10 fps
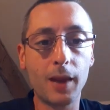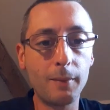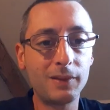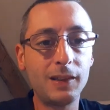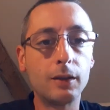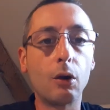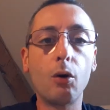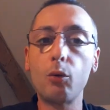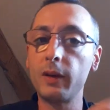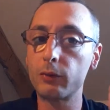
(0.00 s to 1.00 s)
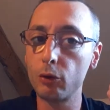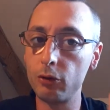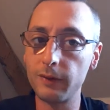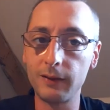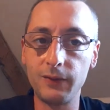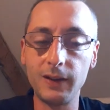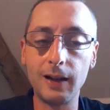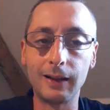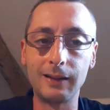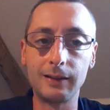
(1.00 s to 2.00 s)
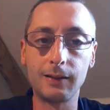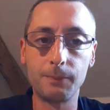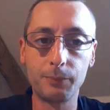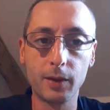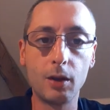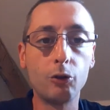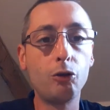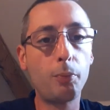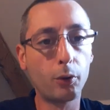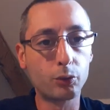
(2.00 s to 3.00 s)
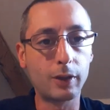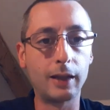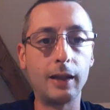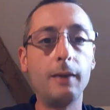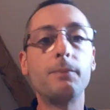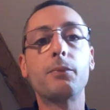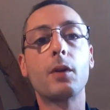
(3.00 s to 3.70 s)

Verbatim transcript: un petit temps où est-ce que tu vas te vider la tête. Tu prends ton carnet,